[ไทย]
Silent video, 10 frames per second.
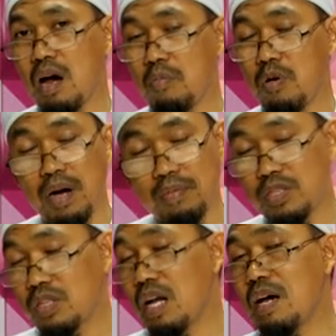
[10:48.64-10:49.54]
มูฮัมหมัดบิ
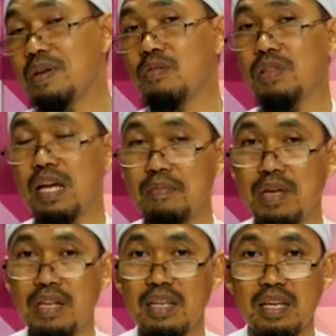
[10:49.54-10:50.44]
นซอลิห์บินอุไซ
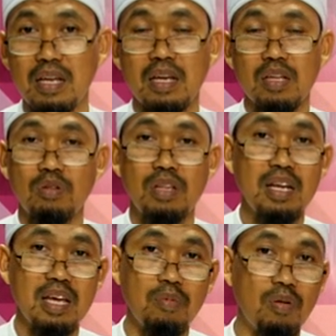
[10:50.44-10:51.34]
มีนที่ตัวท่า
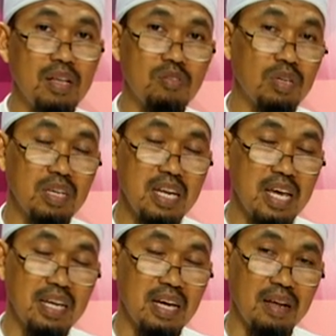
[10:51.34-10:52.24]
นเองบอกว่าตัวฉันเอ
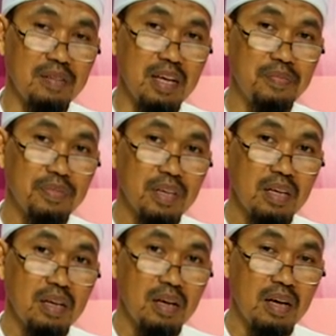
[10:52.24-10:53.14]
งเนี่ยนะ
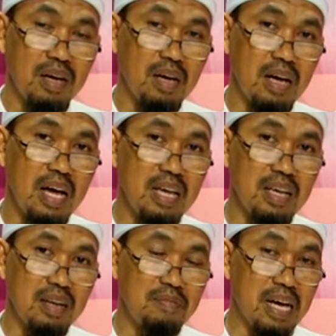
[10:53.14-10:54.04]
ให้
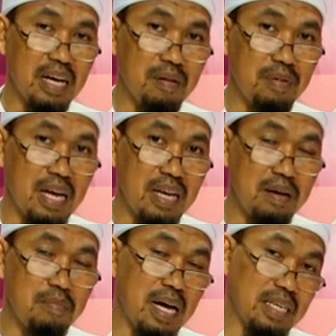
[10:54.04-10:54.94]
น้ำหนักกับการ
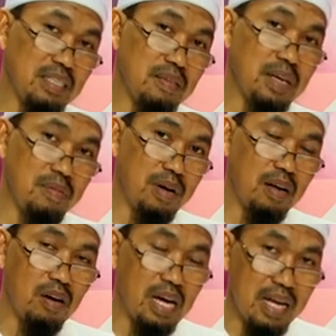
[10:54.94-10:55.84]
ละหมาด11
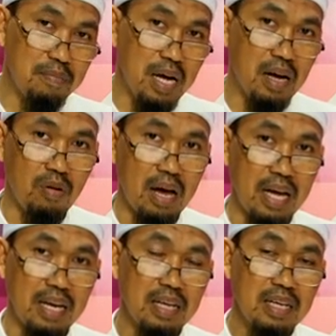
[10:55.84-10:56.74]
รอกอะห์มากกว่า
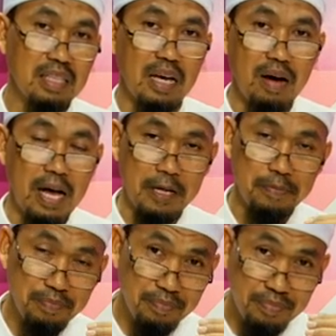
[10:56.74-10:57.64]
แต่ว่า
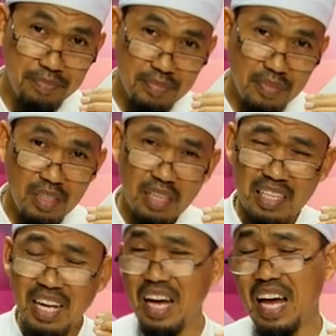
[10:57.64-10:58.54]

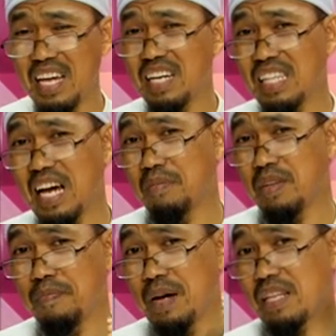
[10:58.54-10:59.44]
ถ้าใครก็ตาม
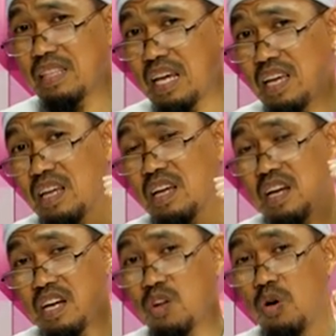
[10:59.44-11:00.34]
ที่ไปใน
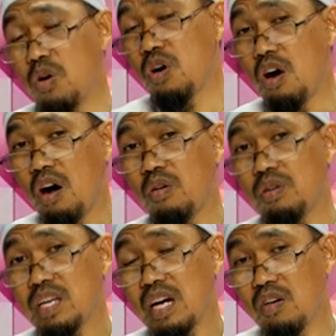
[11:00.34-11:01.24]
ดงของค
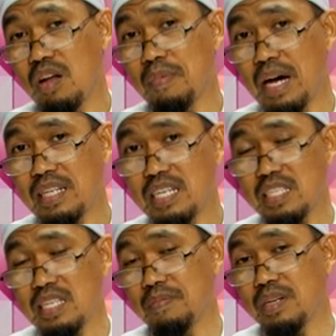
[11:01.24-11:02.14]
นที่เขาละหมาด
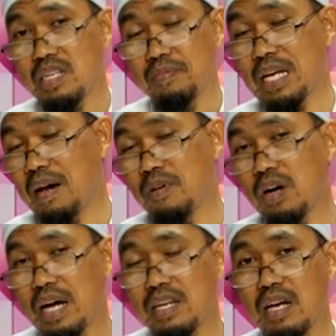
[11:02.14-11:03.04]
20หรือ23รอ
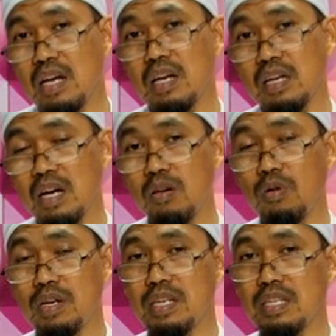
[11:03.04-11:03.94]
กอะห์เนี่ยก็ค
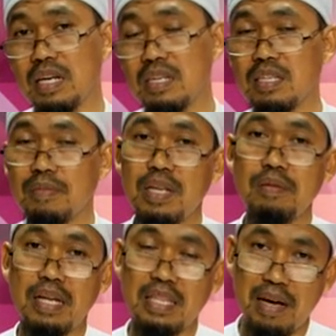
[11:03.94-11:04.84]
วรที่จะยึดถือปฏิ
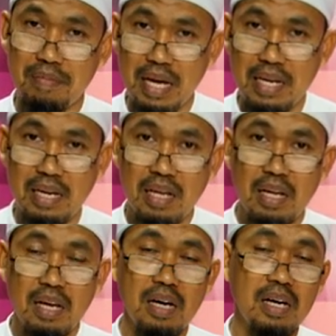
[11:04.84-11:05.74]
บัติตามนั้น
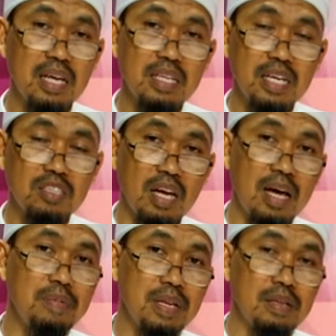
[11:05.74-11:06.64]
แล้วก็ท่านเชคซอลิ
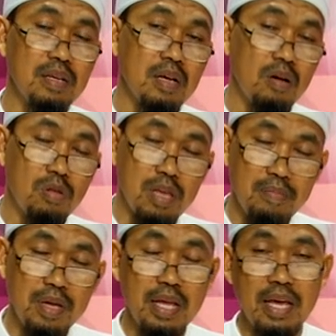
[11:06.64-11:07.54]
ห์บินอุซัย
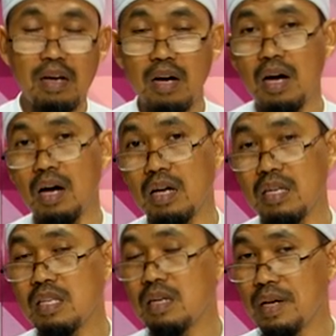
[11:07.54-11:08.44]
มีนเองก็
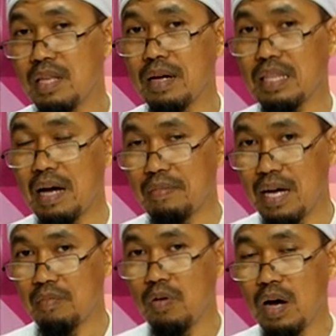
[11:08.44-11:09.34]
ยึดถือปฏิบัติตาม
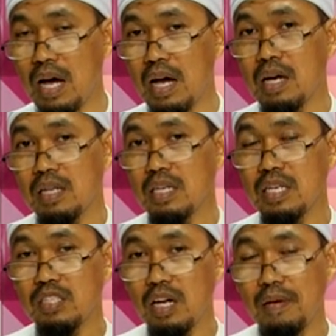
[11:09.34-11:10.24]
นั้นเพราะว่าท่านเช
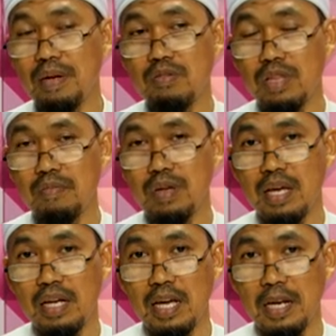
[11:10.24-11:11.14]
คซอลิห์บินอุซัยมีน
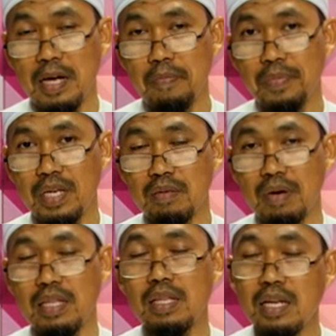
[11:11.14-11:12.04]
เองเนี่ยนะครับในส
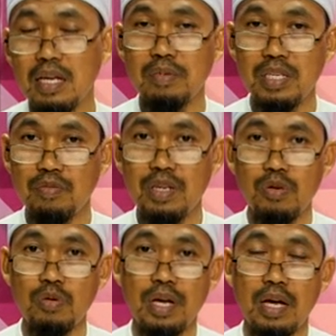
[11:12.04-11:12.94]
มัยที่ท่านยังมีชีวิตอ
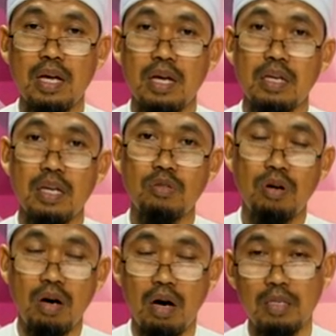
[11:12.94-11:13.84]
ยู่เนี่ยในช่วง
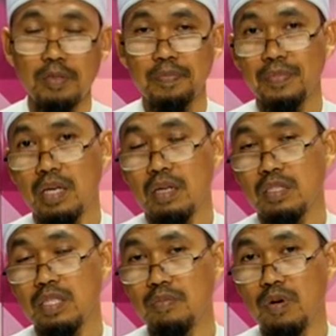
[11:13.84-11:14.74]
ของ
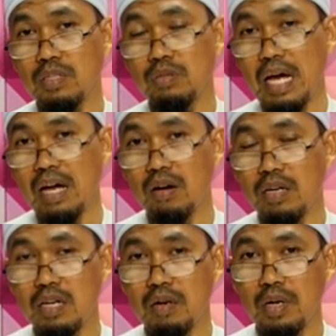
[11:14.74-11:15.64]
10วันสุดท้ายของ
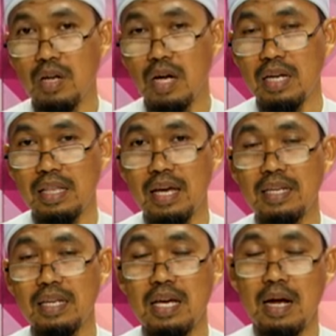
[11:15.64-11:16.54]
เดือนรอมฎอนเนี่ยท่าน
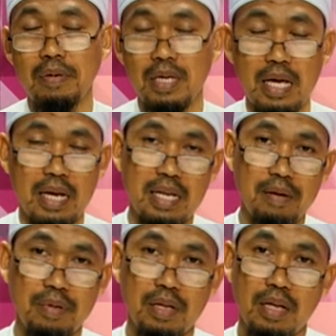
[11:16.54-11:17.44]
จะได้รับเกียรตินะค
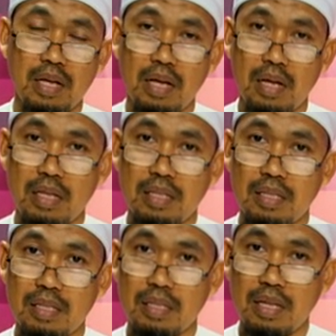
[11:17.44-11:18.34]
รับ
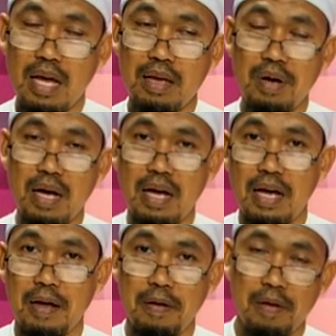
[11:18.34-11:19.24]
ให้มา
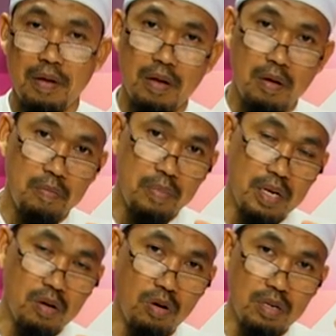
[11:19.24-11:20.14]
เป็น
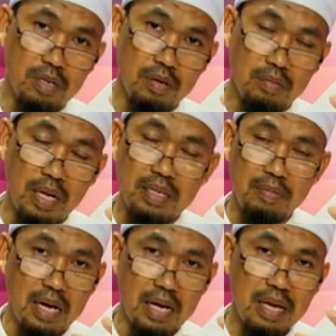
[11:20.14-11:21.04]
คนท่านจะ
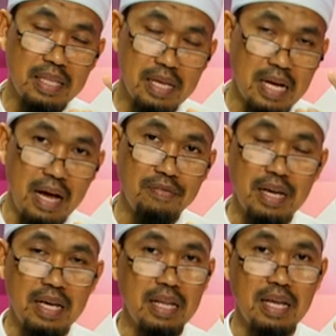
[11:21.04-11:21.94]
มาอิอ์ติกาฟ
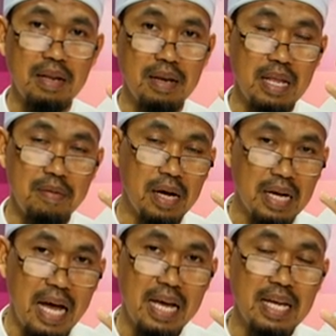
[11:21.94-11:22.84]
ในมัก
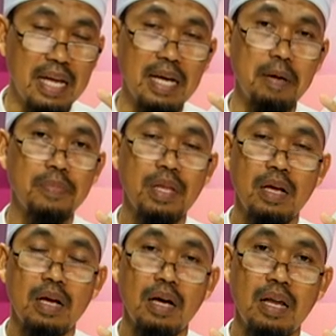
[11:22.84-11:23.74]
กะฮ์เนี่ยนะครับ
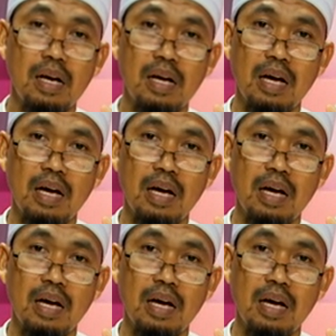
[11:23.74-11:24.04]
แล้ว